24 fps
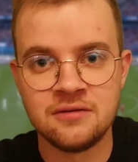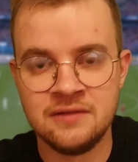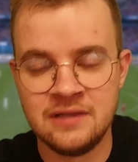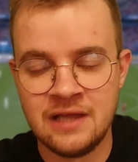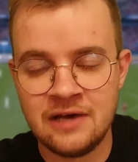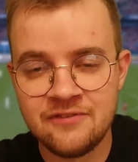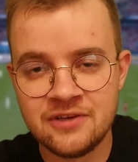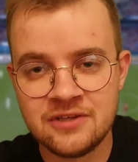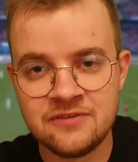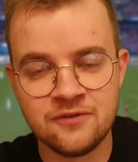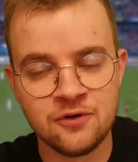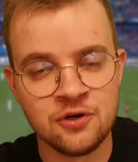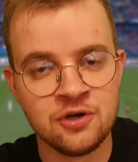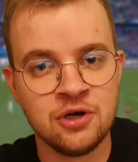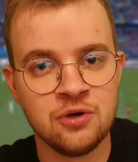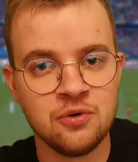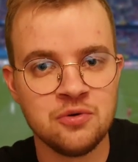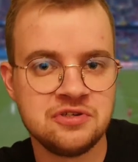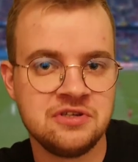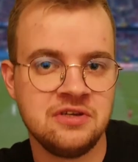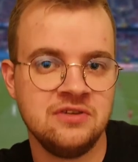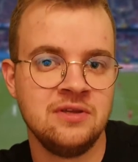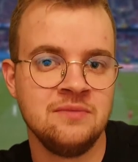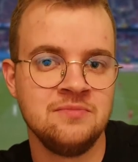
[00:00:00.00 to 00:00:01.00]
Nawet w
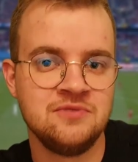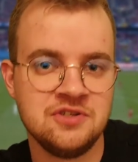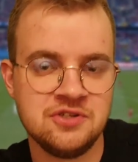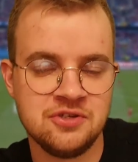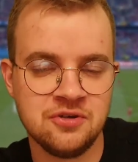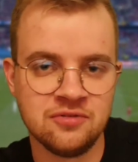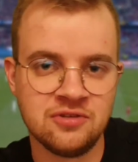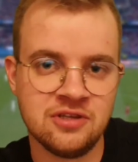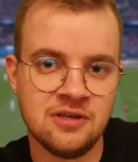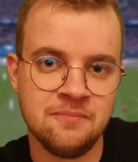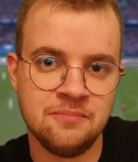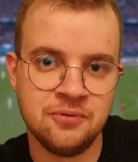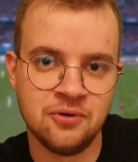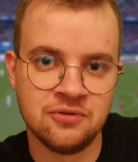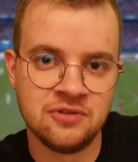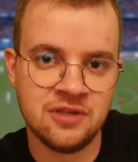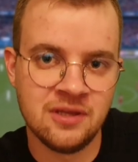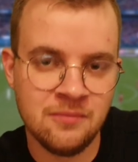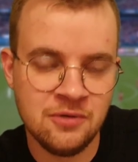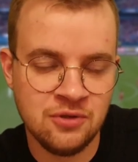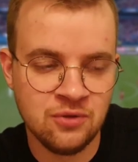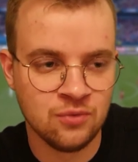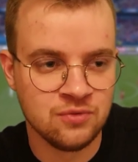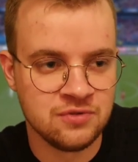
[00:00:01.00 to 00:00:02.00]
około 75
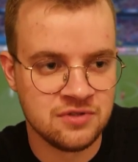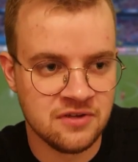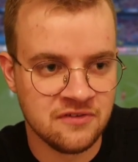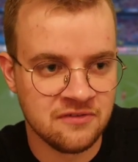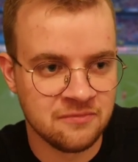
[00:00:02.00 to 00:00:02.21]
minucie,